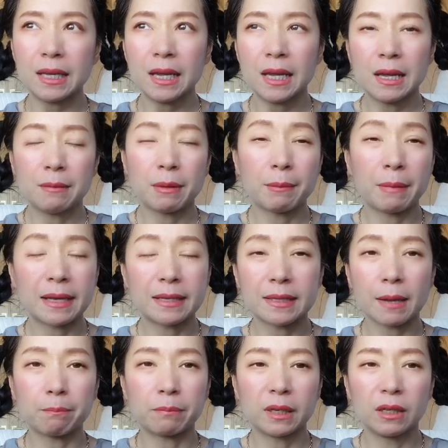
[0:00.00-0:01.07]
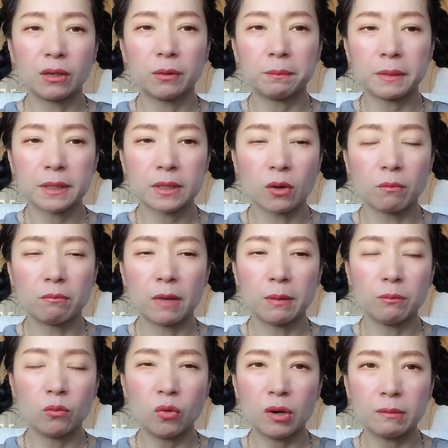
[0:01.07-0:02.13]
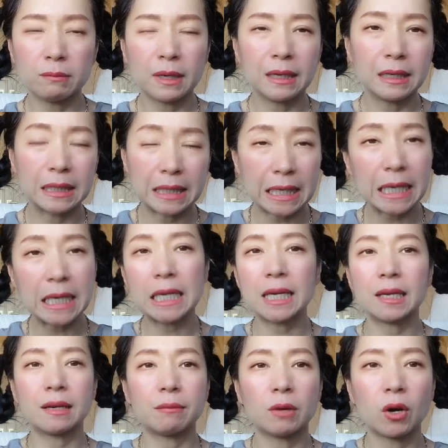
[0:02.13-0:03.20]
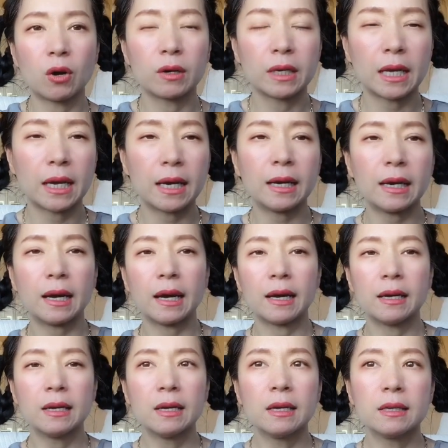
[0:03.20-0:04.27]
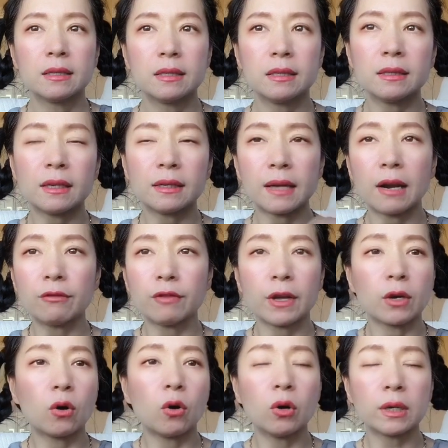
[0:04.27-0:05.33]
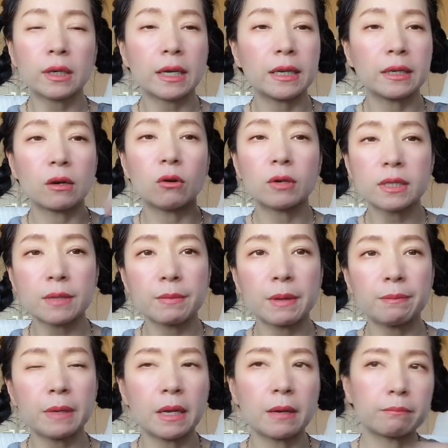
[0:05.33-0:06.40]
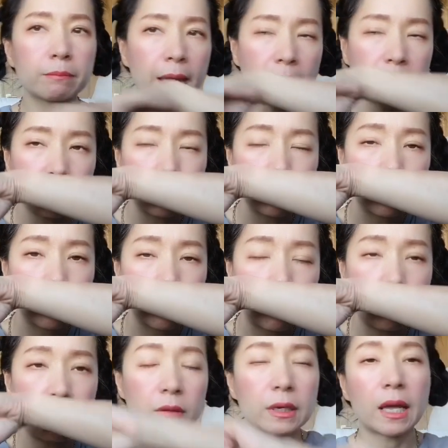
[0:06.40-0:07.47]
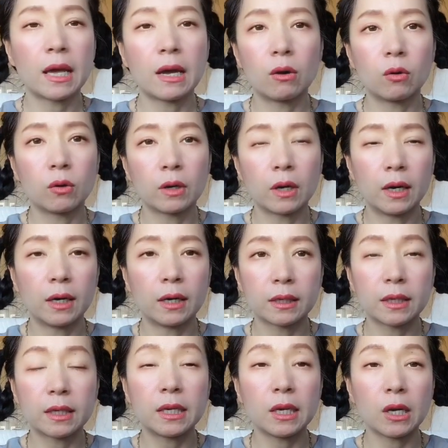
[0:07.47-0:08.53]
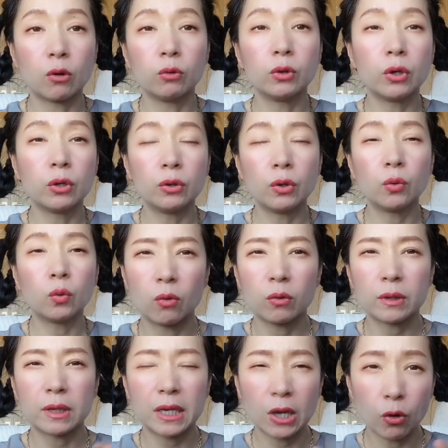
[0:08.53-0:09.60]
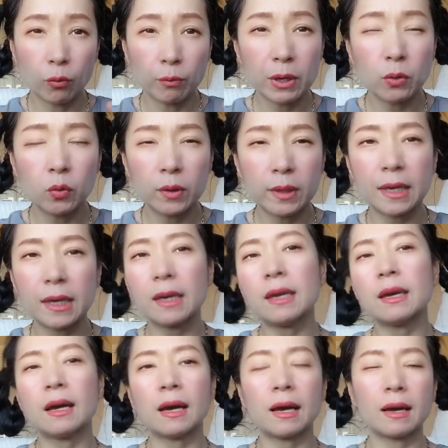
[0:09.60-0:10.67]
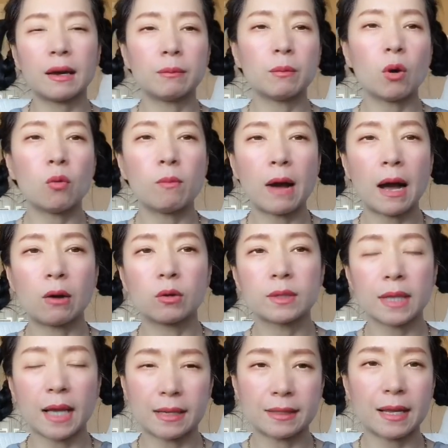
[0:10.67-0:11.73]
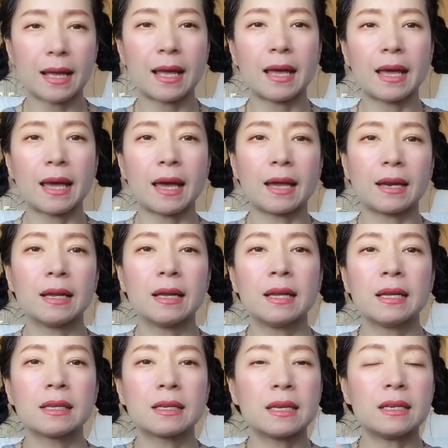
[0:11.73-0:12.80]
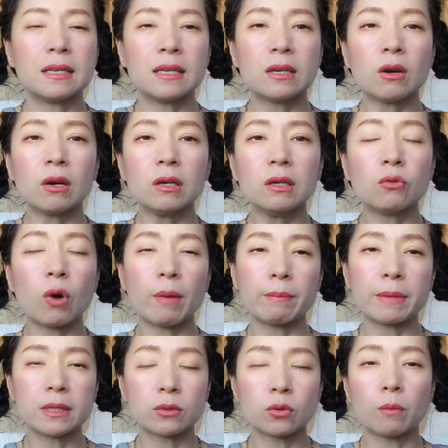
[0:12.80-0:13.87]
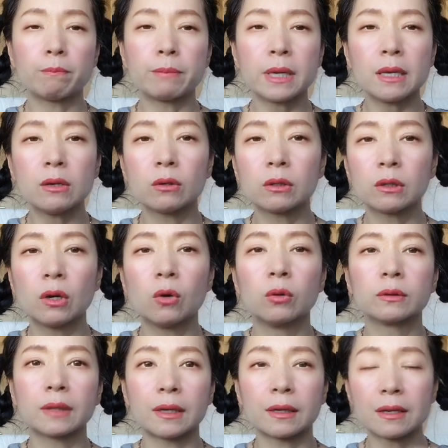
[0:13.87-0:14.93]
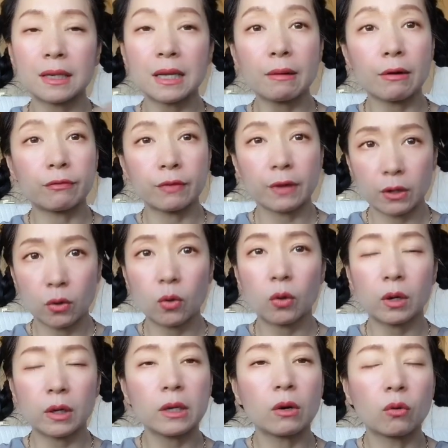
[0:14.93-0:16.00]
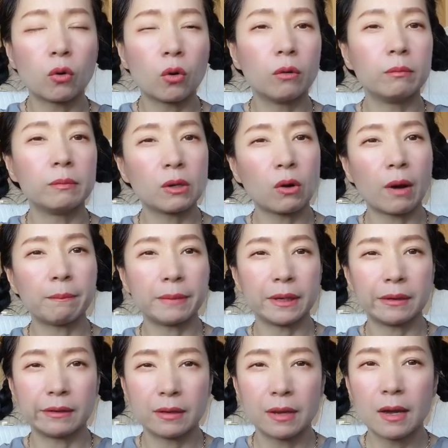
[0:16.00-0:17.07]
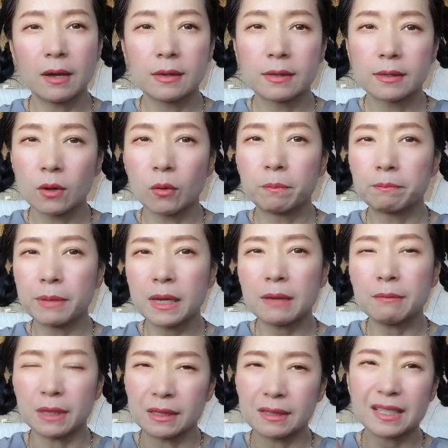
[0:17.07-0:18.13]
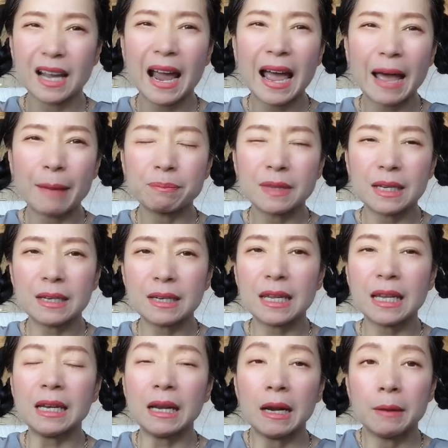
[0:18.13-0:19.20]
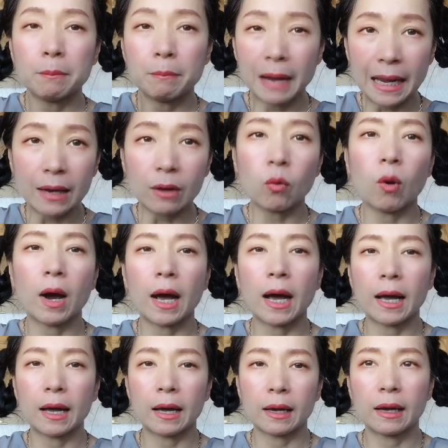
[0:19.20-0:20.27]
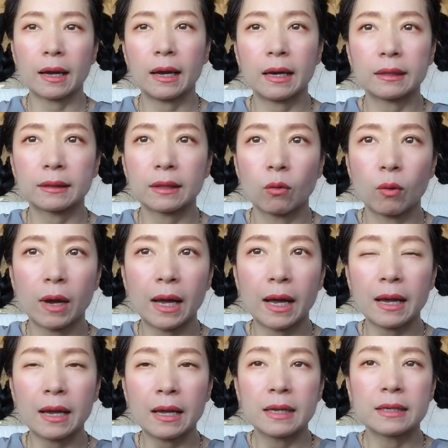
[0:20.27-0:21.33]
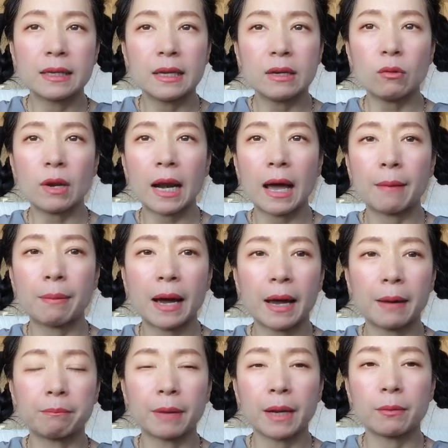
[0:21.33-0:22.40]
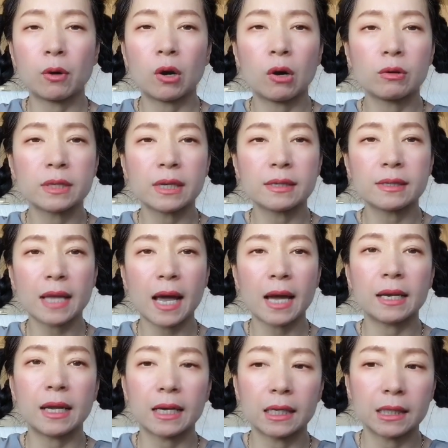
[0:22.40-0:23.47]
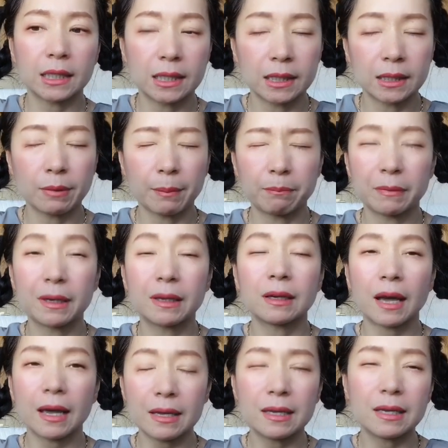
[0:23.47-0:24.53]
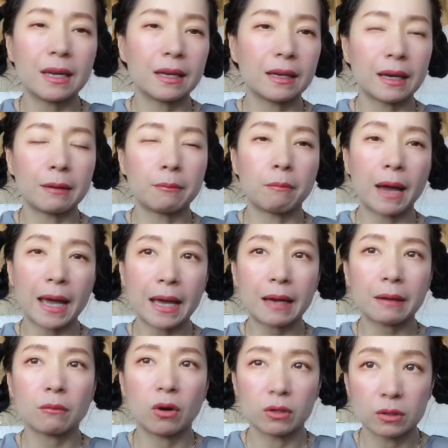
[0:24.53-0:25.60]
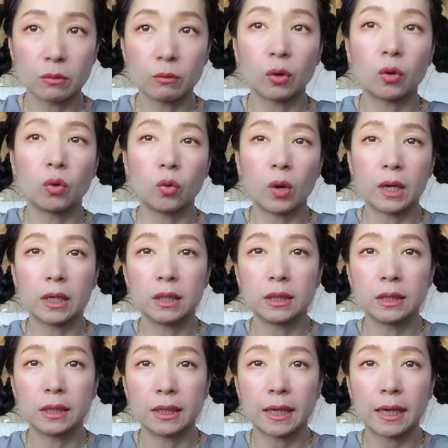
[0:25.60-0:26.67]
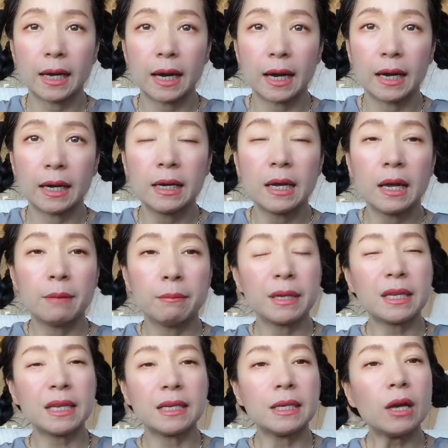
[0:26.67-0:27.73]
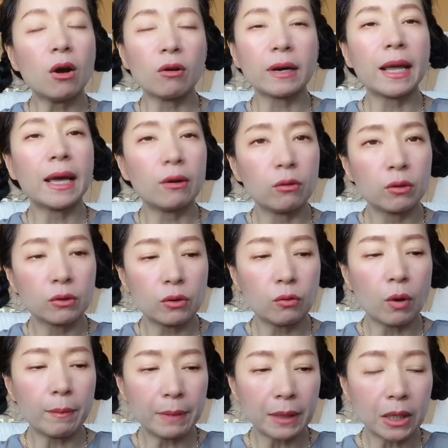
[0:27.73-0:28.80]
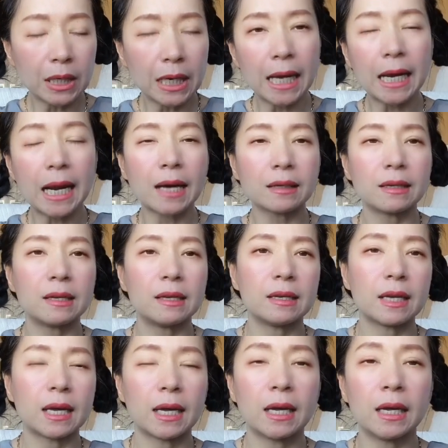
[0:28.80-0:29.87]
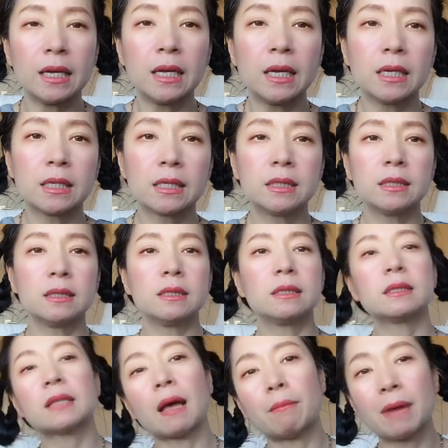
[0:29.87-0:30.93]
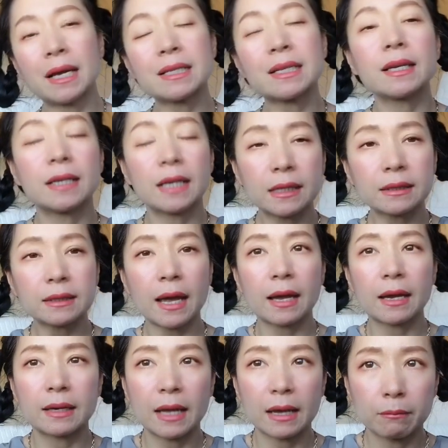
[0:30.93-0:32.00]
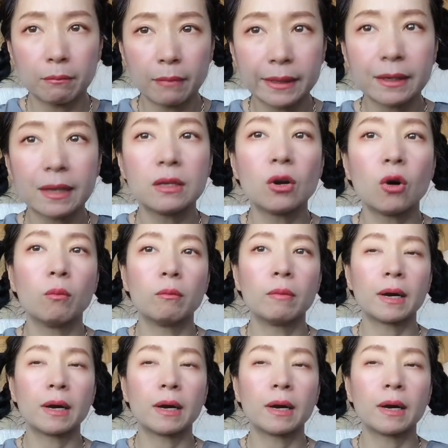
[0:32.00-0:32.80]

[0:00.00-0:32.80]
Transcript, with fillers: ประมาณสับปะรดผสมมะม่วงเบอร์รี่อะไรทำนองนี้ค่ะซึ่งทางด้านไฟโค่กลิ่นเขาก็จะไม่เปลี่ยนแปลงออกแนวเขียวนวลๆเขียวมิลกี้ค่ะเบาๆสะอาดสะอาดกลิ่นนี้ก็คือความเป็นโซปี้ลดลงแต่ถ้าเทียบกับไฟโค่ก็ยังคงมีความเป็นโซปี้เหมือนชาร์ปนิดๆมากกว่าค่ะแต่ว่ายิ่งเวลาผ่านไปพอเขาจางๆเนี่ยกลิ่นแบบใกล้เคียงกันมากพอสมควรเลยนะคะเป็นกลิ่นที่ออกแนวนึกว่ามันก็น่ารักดีนะคือสามารถใช้ได้ตั้งแต่เด็กมัธยมอะ